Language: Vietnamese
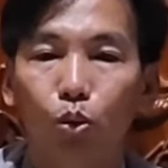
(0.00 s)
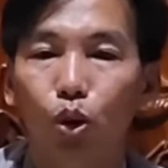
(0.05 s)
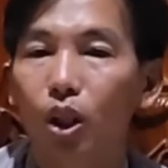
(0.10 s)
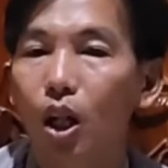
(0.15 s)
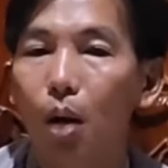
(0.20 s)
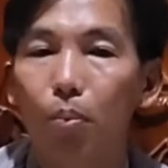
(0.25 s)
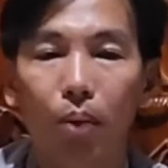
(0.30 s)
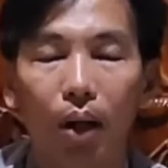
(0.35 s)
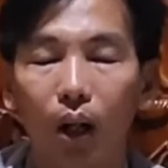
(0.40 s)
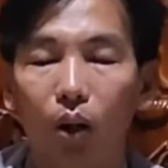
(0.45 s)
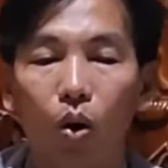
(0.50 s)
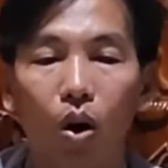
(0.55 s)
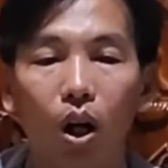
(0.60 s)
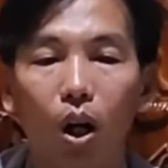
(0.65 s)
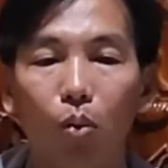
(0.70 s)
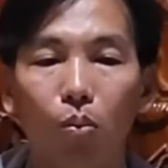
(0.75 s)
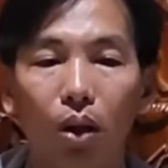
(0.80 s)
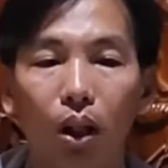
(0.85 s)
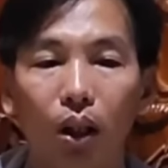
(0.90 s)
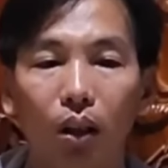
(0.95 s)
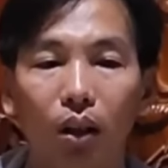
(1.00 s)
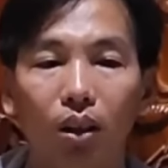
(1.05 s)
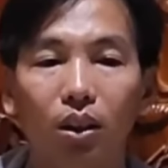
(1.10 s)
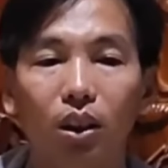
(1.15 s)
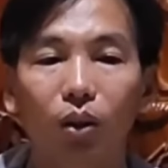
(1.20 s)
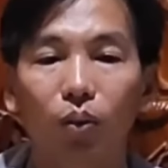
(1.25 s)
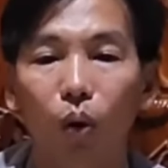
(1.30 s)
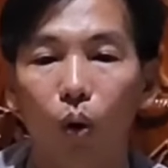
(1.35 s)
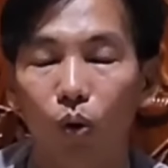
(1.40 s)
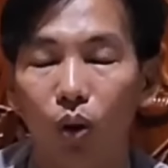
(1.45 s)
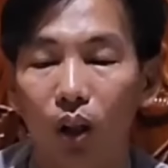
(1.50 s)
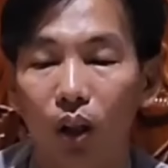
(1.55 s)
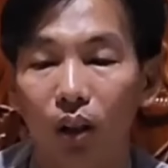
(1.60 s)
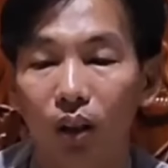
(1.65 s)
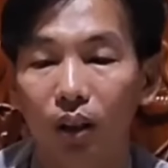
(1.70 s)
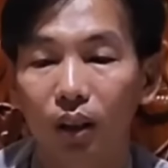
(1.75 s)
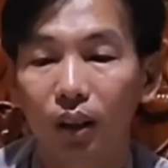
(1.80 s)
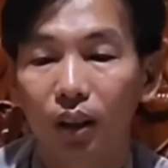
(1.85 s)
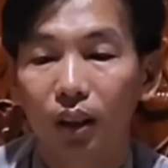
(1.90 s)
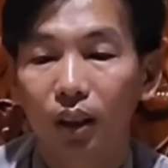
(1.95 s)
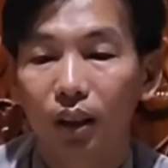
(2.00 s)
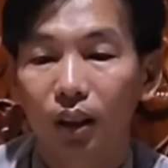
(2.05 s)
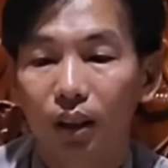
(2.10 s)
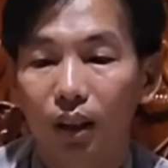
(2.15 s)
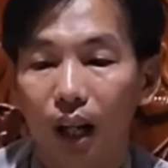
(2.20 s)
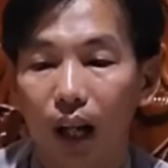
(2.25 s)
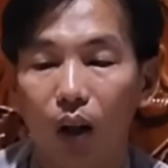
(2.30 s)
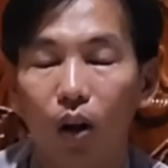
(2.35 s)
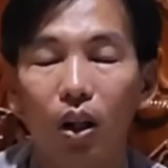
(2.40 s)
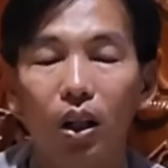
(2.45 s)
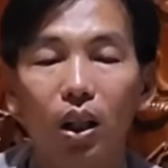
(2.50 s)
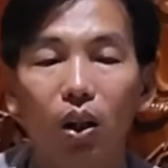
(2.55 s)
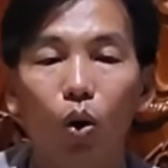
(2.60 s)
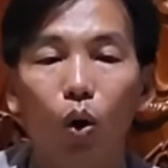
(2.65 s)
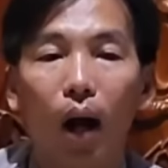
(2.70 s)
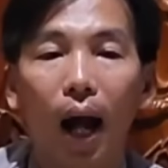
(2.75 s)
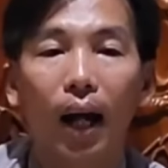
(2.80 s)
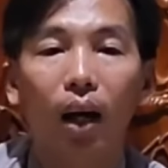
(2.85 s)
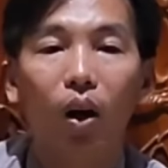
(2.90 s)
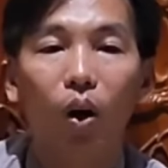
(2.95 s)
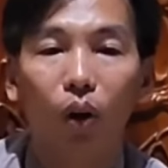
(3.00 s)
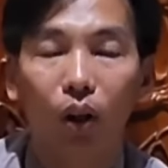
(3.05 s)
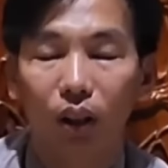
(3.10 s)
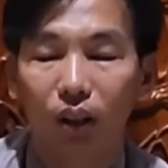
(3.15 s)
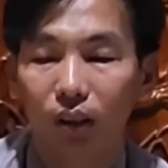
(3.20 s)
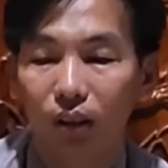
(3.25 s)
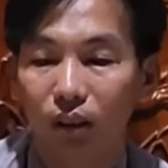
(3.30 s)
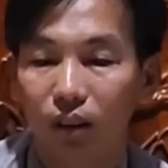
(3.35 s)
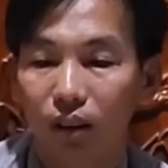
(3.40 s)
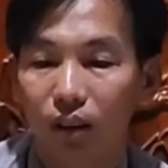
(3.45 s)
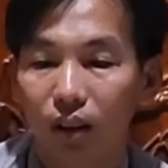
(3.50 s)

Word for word: bữa cơm này con không ăn nữa sư phụ ơi là coi như con ăn rồi đó